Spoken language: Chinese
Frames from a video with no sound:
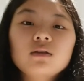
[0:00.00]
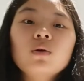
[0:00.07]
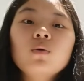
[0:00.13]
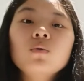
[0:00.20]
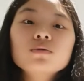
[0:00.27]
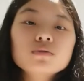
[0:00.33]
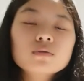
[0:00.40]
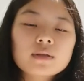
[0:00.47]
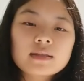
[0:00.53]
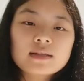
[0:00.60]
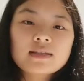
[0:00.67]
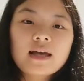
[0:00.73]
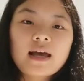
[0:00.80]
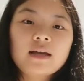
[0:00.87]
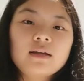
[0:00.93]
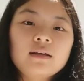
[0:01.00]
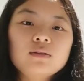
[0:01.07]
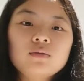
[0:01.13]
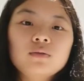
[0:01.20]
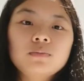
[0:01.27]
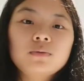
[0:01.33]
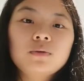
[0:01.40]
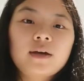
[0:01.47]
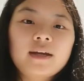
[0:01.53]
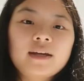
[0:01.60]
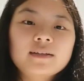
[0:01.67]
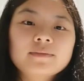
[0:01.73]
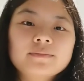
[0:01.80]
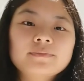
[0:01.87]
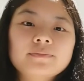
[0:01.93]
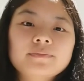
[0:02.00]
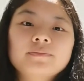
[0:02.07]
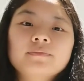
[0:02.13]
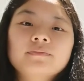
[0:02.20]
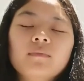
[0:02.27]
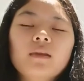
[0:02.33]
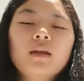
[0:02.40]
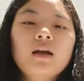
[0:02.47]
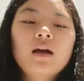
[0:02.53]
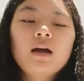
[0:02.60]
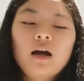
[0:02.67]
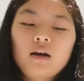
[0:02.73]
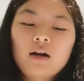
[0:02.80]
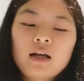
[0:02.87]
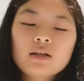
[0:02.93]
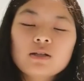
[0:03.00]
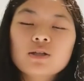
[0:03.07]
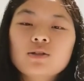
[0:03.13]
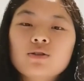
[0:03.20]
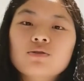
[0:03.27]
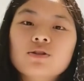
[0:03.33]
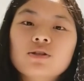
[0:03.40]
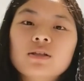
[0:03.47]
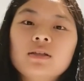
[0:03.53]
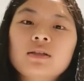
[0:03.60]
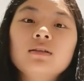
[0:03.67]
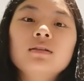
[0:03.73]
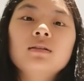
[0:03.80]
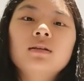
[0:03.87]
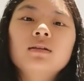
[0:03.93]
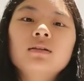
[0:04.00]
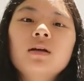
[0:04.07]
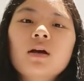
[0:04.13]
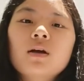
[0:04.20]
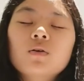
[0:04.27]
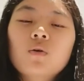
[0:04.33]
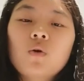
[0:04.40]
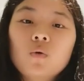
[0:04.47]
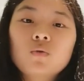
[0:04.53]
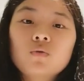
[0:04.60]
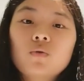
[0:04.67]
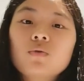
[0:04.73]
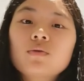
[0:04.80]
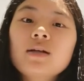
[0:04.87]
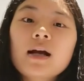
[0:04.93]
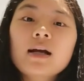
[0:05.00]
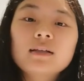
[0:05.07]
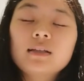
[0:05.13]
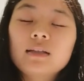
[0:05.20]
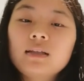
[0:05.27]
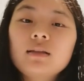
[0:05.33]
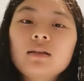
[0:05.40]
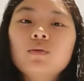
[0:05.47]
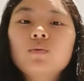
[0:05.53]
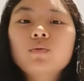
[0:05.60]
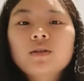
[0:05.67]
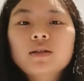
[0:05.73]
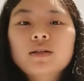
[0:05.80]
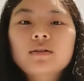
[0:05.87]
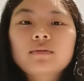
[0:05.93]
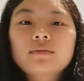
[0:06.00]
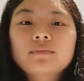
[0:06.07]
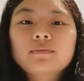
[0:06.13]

都存在，对不对？好了，这就是一个孔融让梨的故事。